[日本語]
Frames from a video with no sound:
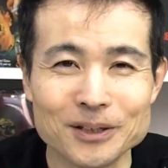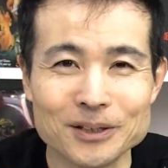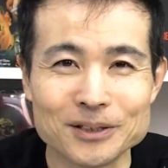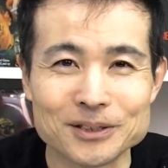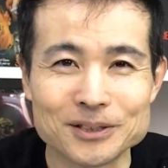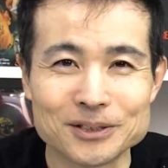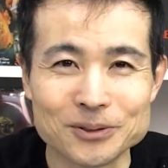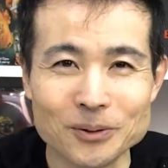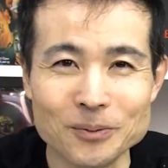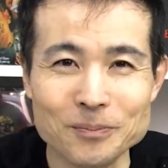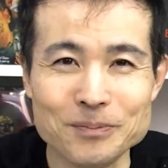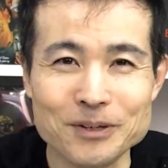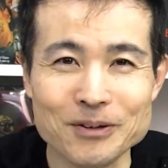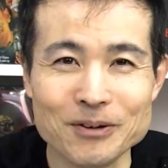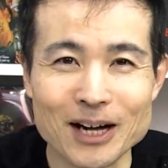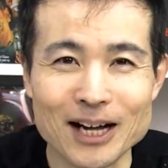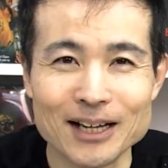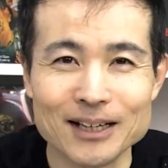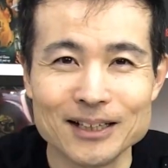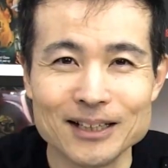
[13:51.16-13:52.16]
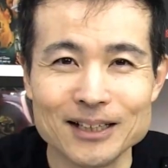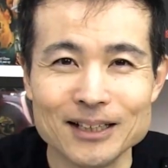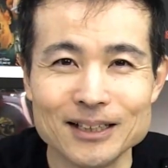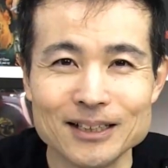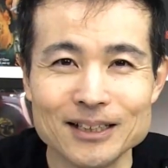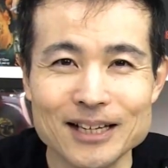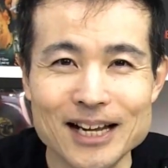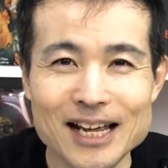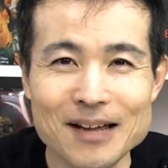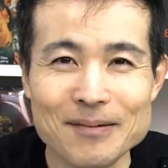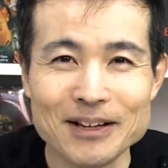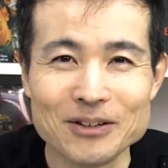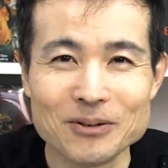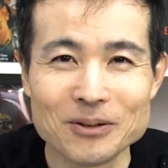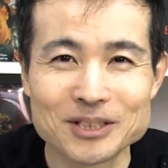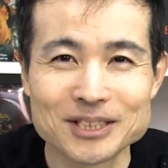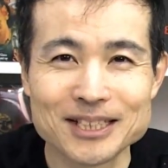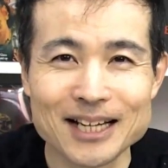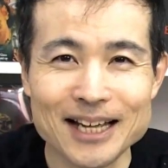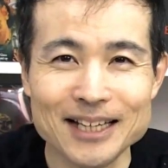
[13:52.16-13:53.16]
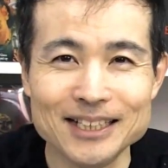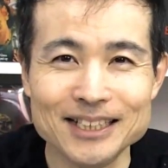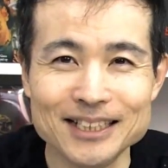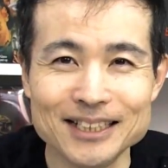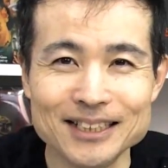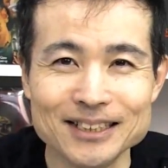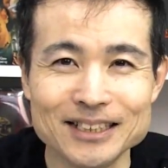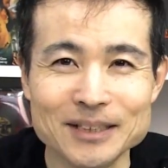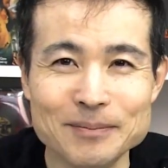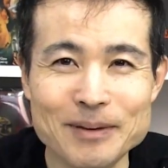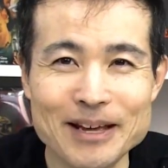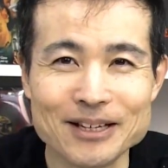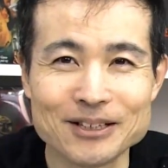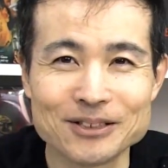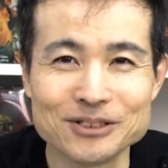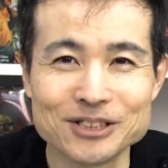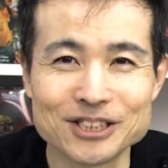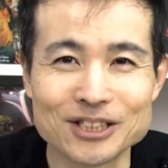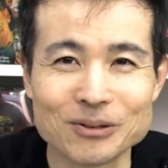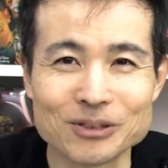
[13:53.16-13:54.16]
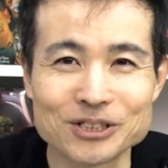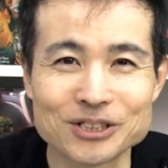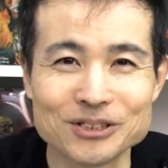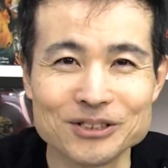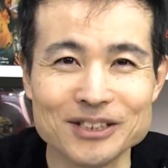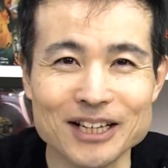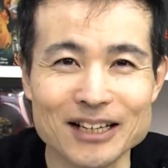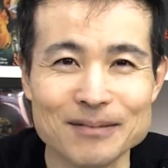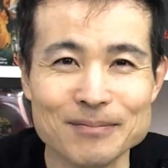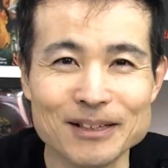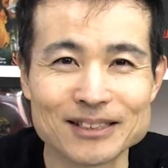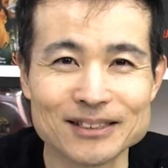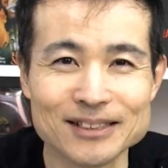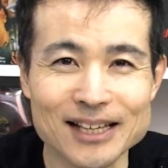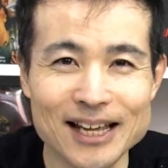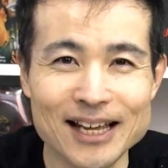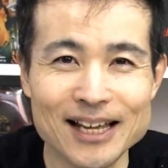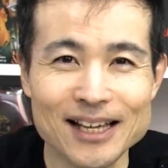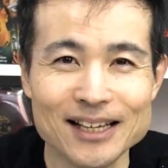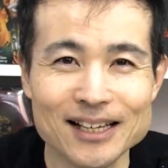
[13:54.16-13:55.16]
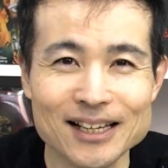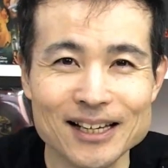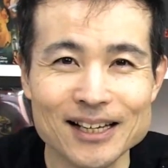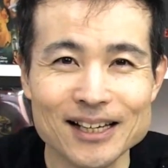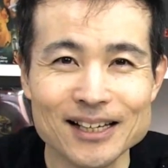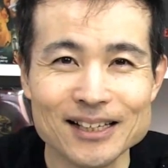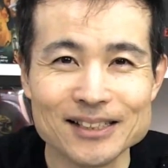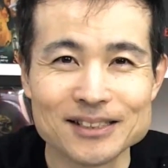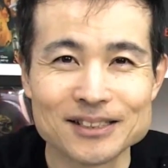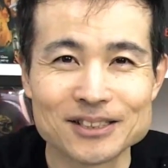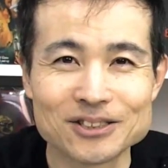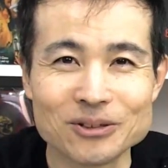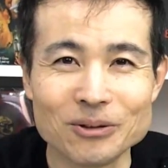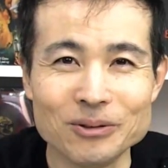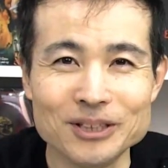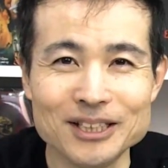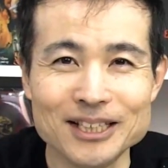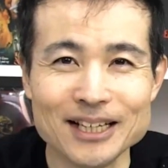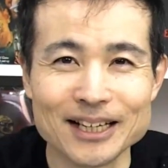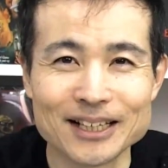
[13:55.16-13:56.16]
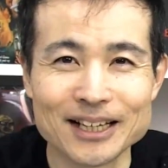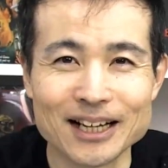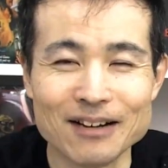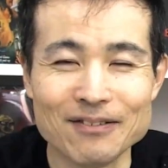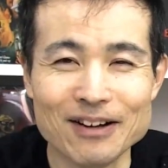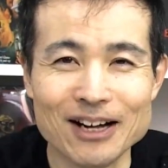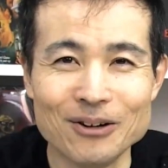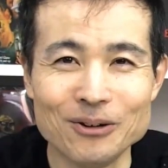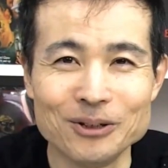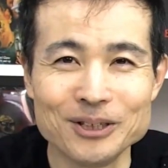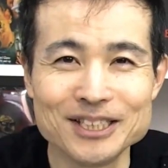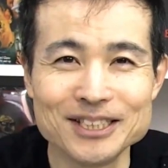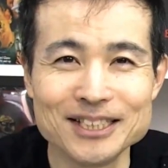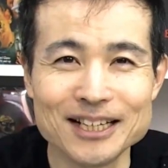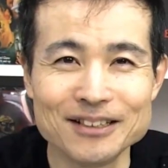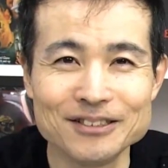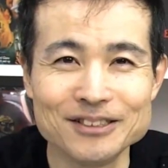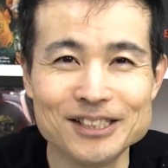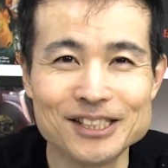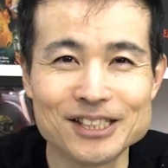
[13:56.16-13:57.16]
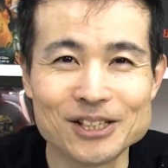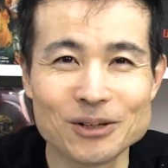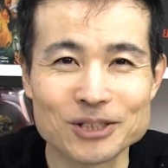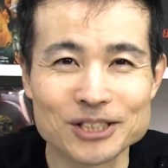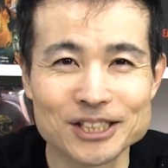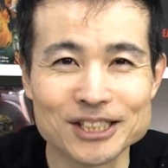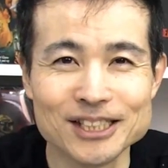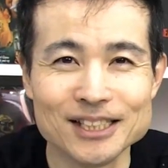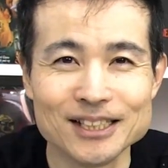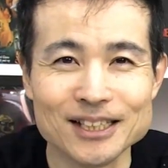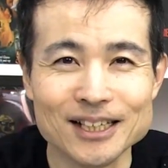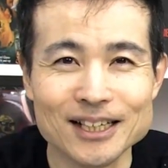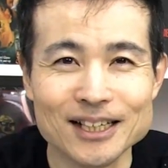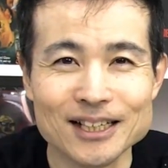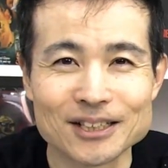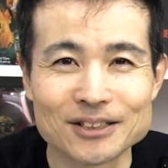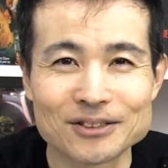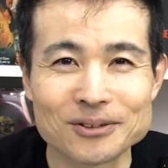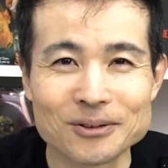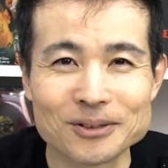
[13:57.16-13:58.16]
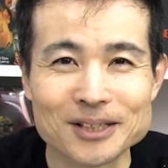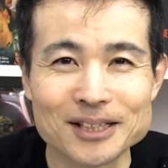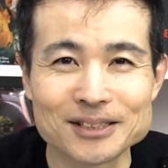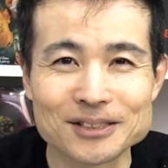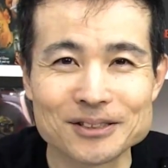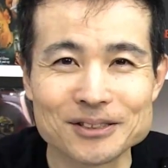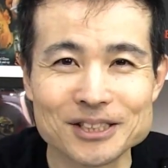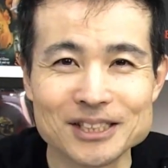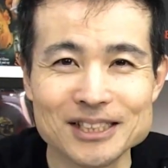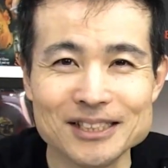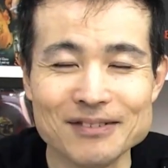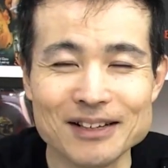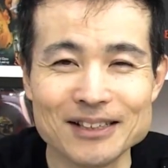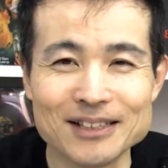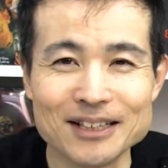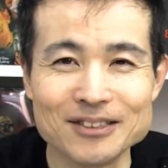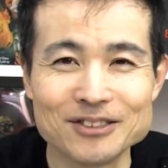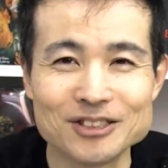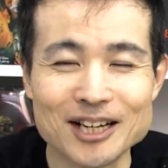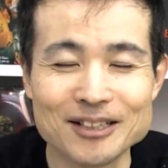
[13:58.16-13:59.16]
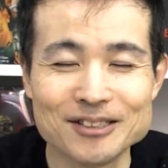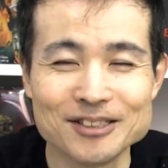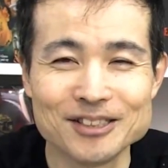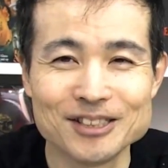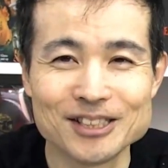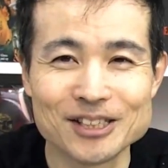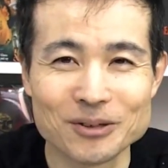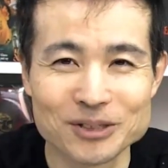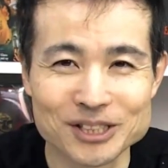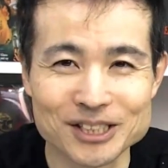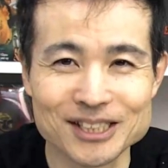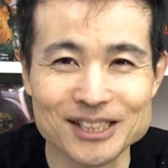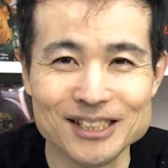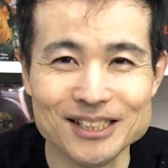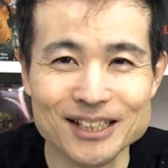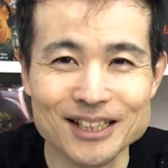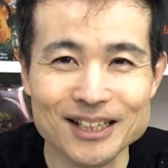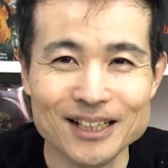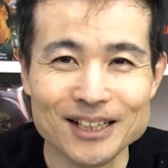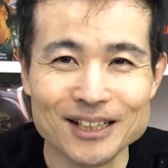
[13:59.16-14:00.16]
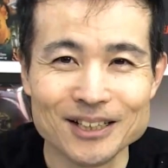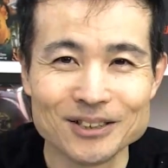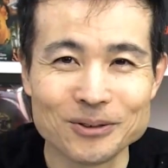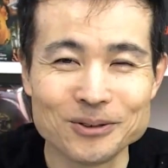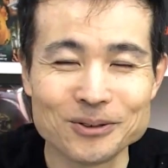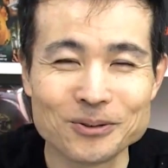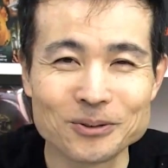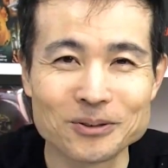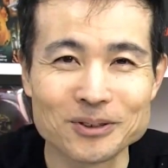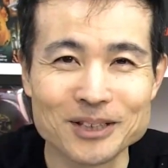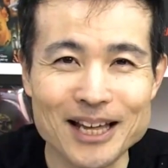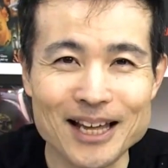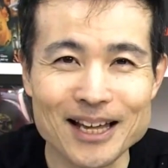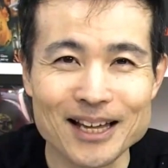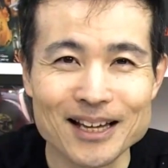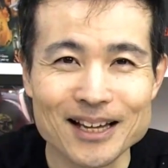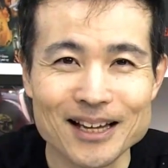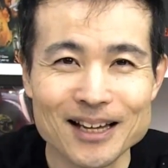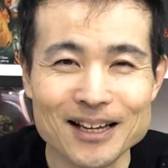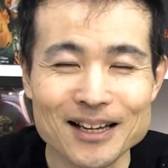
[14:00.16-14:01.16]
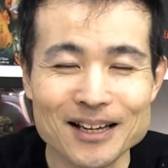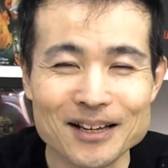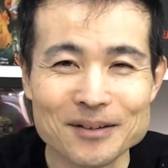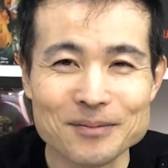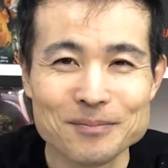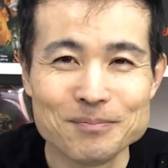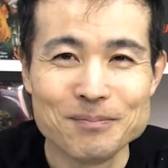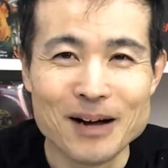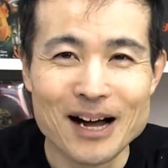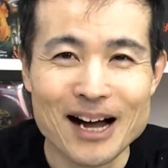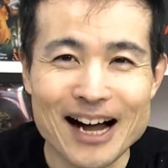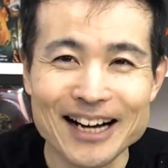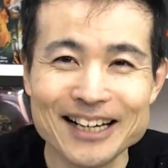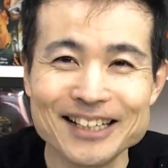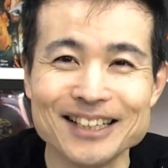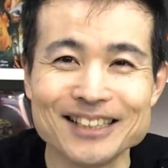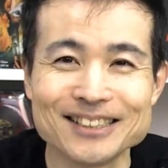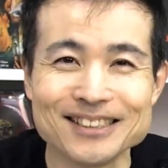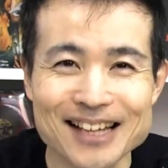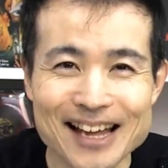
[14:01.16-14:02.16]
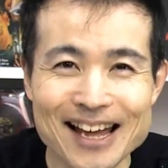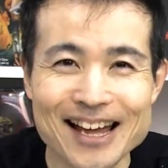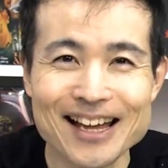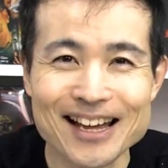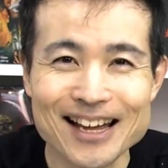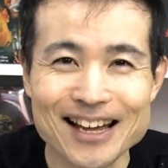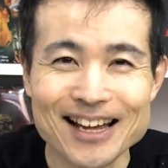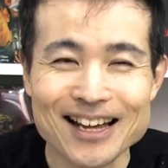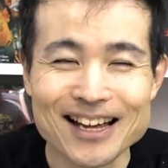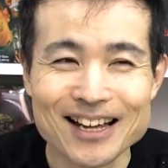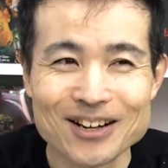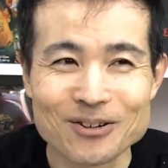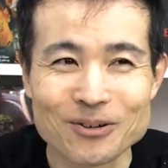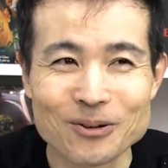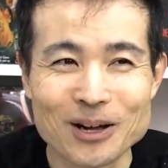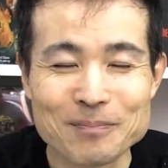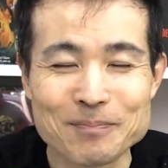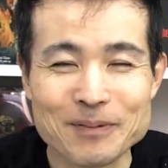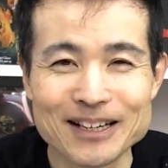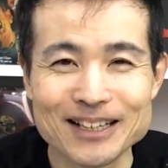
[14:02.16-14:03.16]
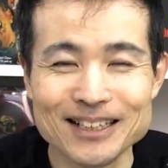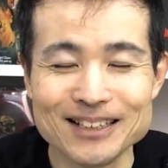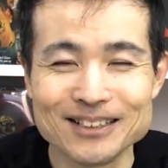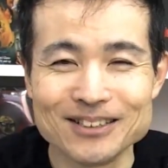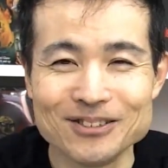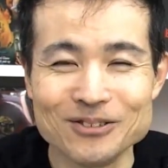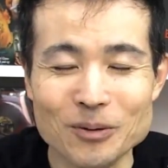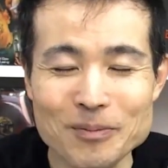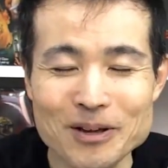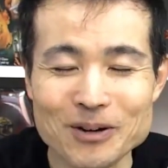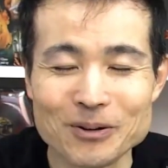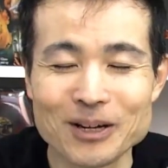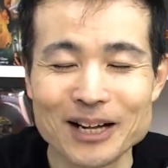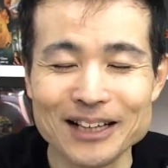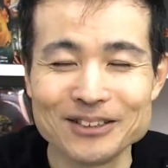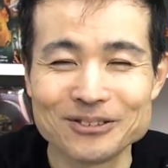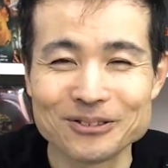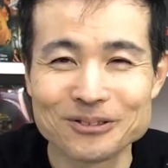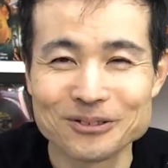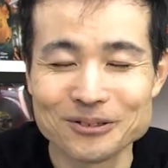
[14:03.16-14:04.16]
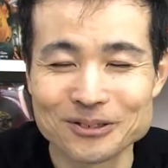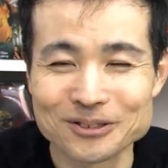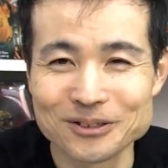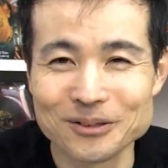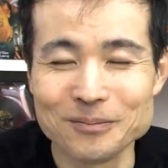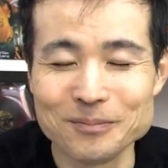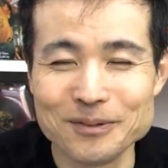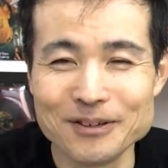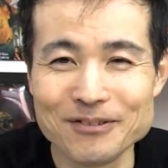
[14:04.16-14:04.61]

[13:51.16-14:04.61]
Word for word: ゾンビは令和の時代にリメイクしてほしくなりますね。ストーリーやキャラはオリジナルにしてほしい。グロテスクシーンはナチュラルにしてほしい。ということで、ありですね。こうやっぱりロメロ監督のゾンビ